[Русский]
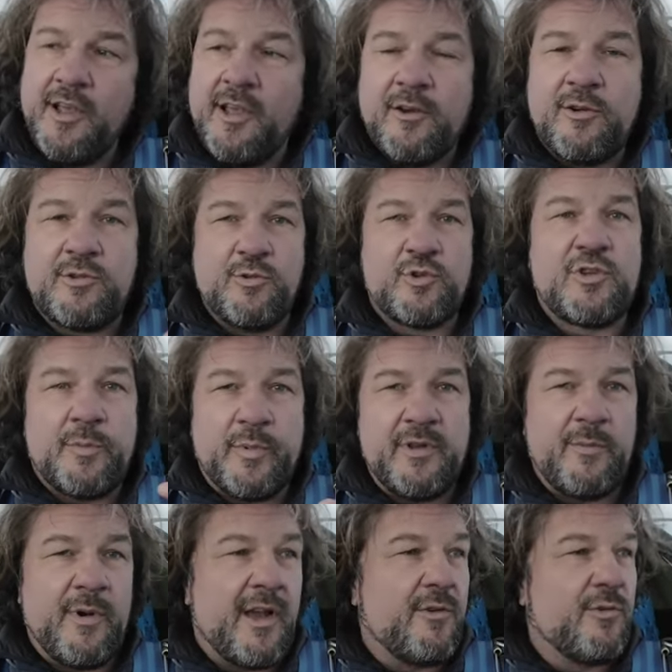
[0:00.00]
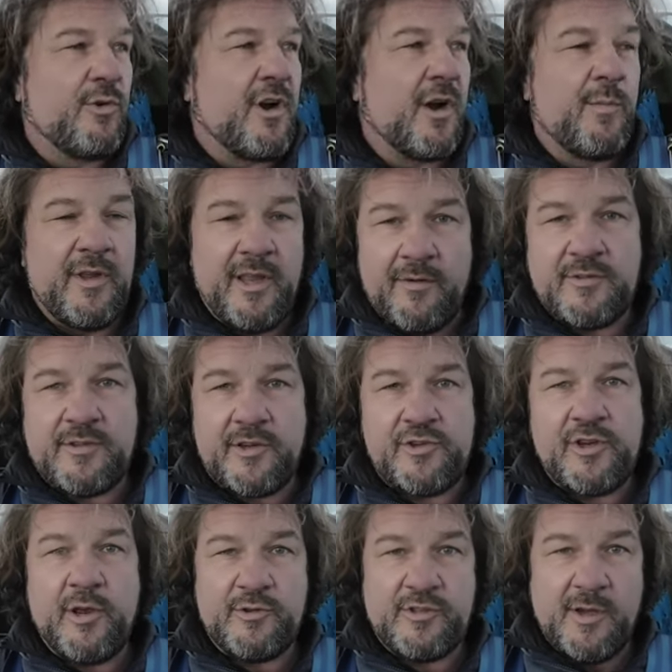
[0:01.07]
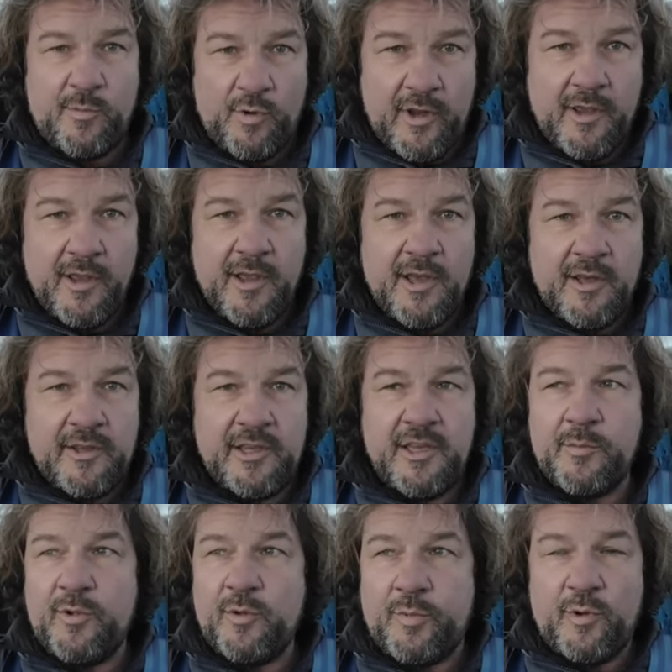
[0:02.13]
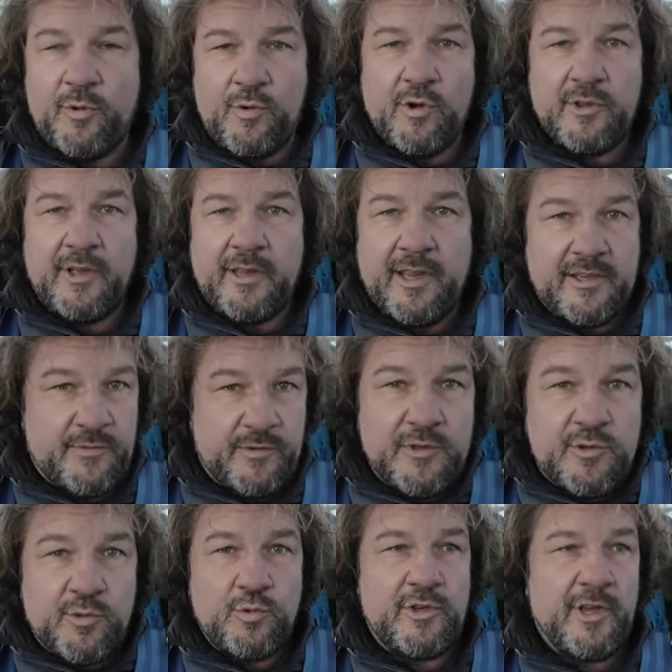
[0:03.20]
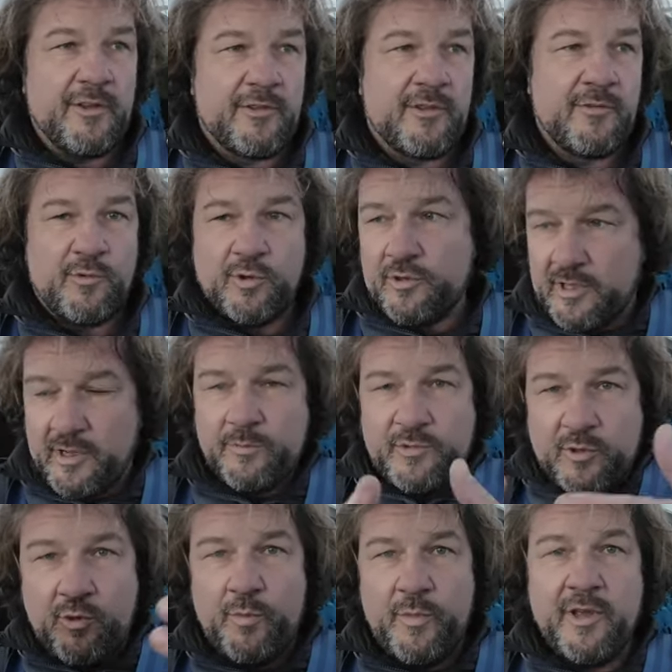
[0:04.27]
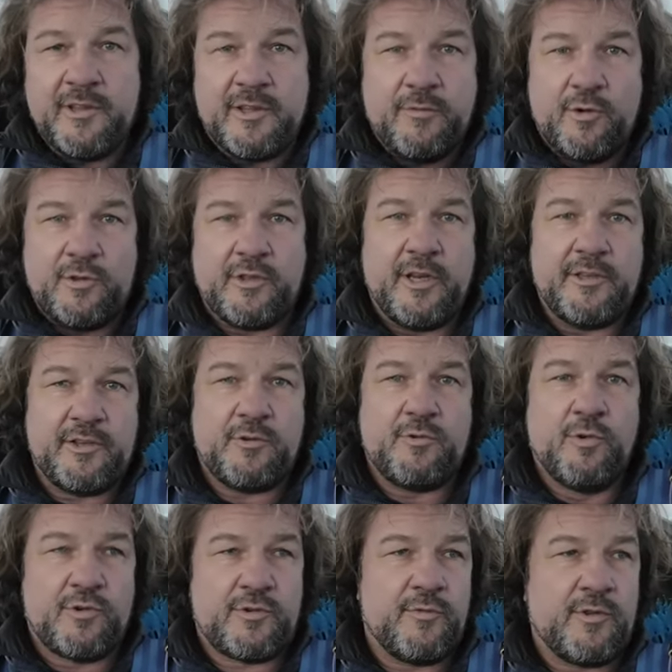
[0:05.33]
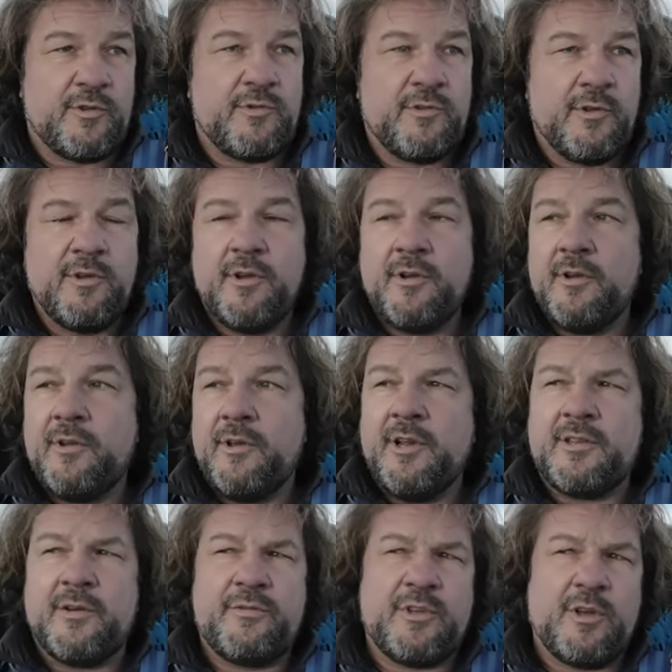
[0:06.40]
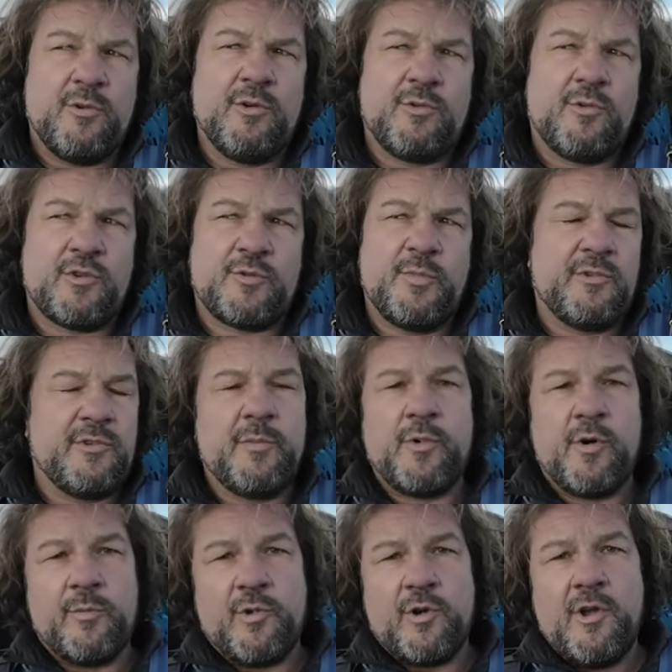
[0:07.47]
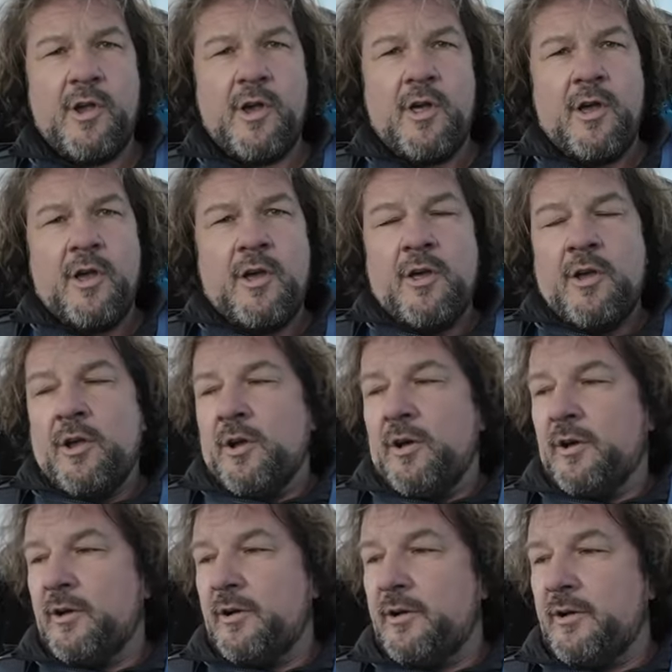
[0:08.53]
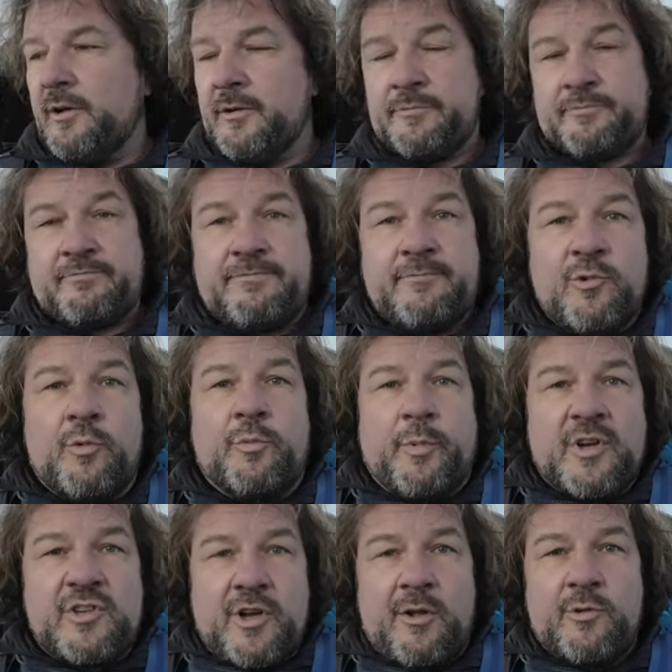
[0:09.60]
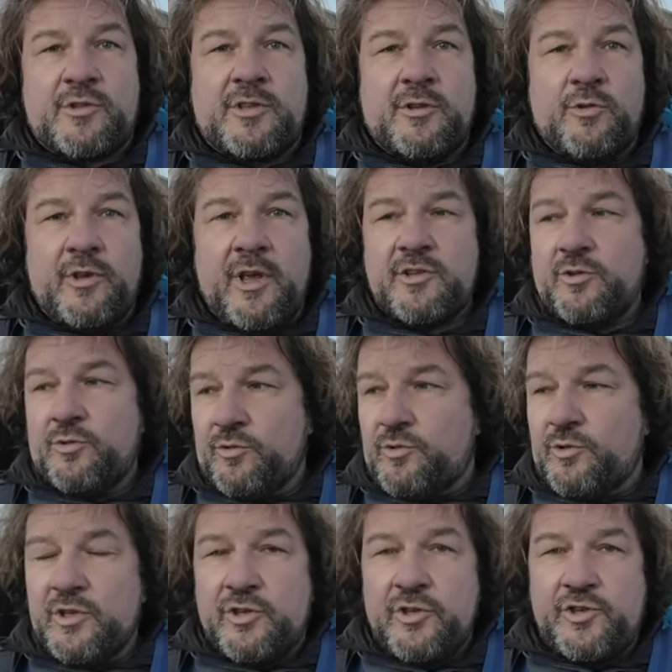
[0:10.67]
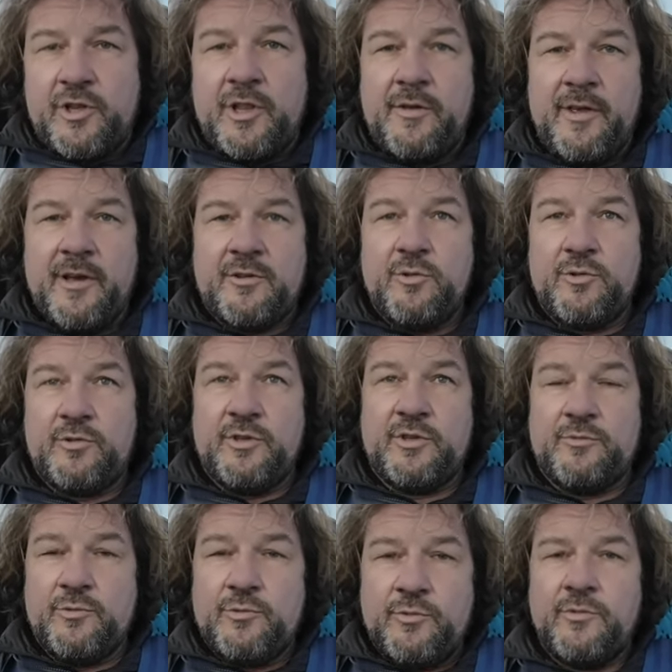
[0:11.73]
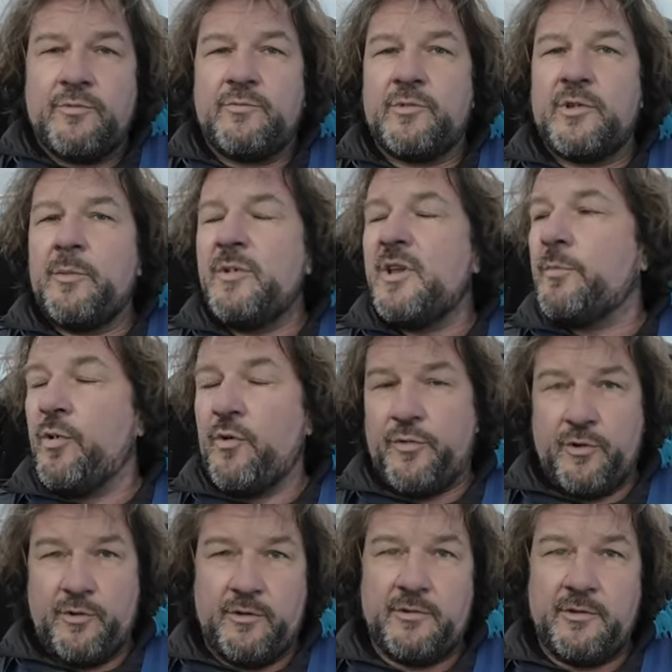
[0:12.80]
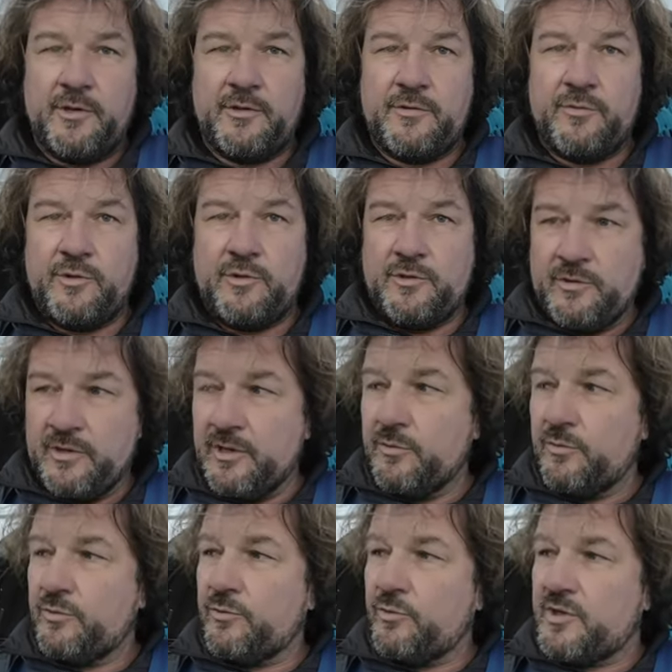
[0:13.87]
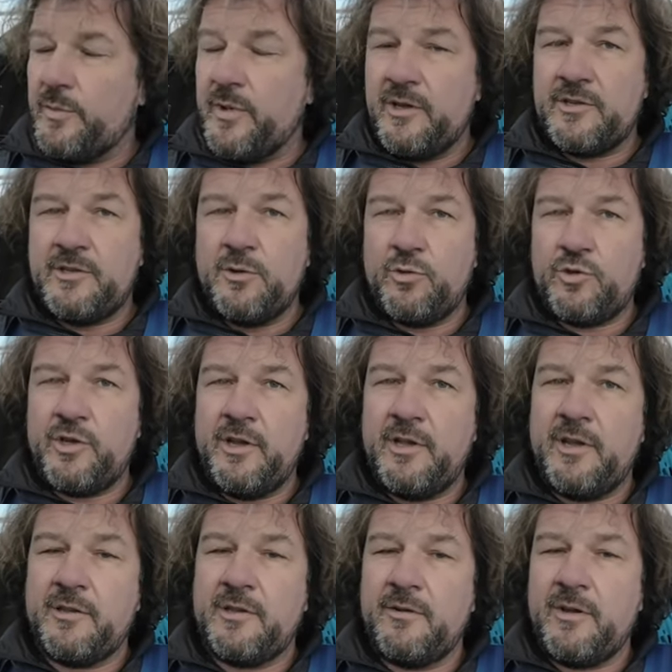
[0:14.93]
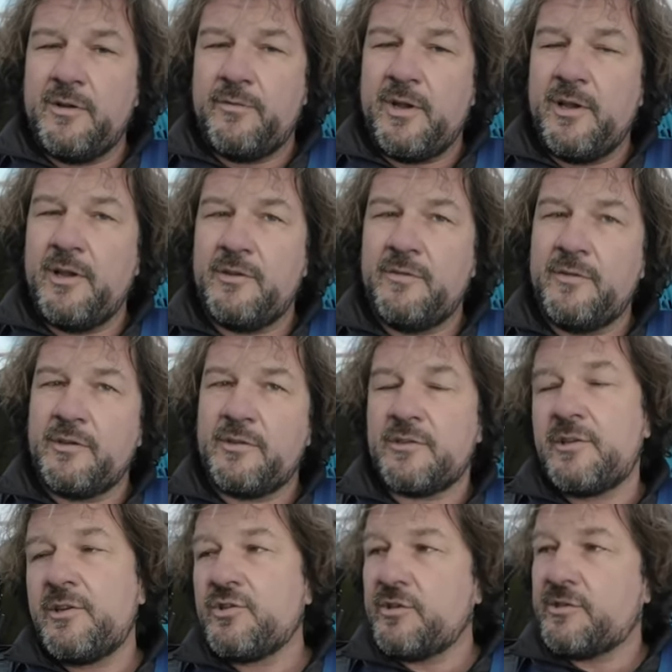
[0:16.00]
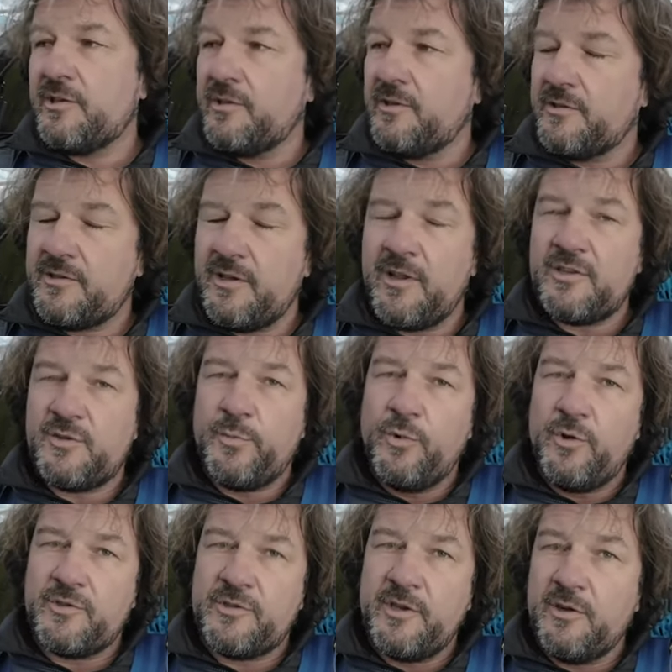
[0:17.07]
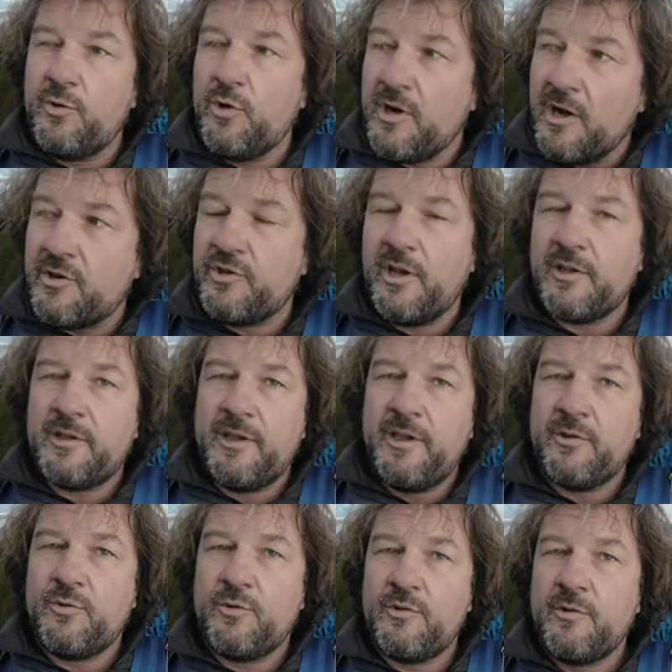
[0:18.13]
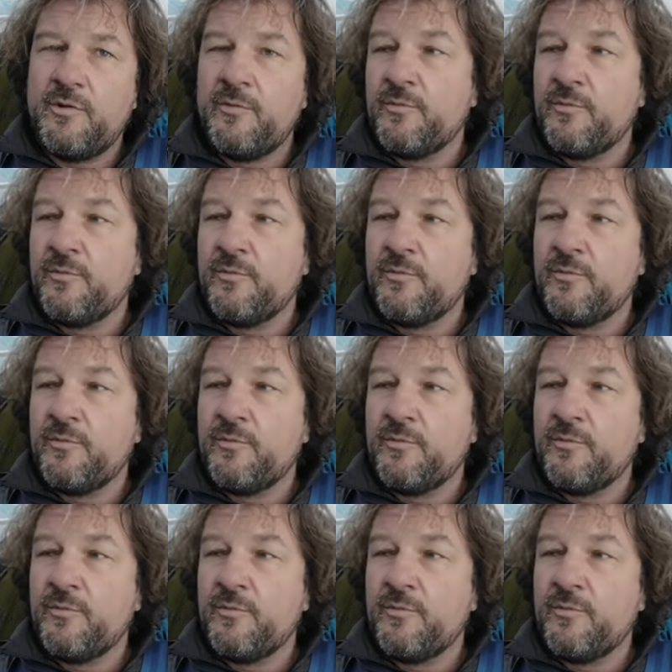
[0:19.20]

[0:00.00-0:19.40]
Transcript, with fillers: Я говорю, слушай, понимаю, но как бы я возвращаюсь домой, я не был полгода, я, извини, студент, вот там документы, вот третий курс, вот или там второй курс был, не помню э, ну, пожалуйста, ну я же, ну ты же человек, ну, то есть, ну, ну, да мне пофиг. Он говорит, вот ты, у тебя есть нарушение, давай вали, это, съезжай, ссылай с поезда. Я говорю, а как же я доеду?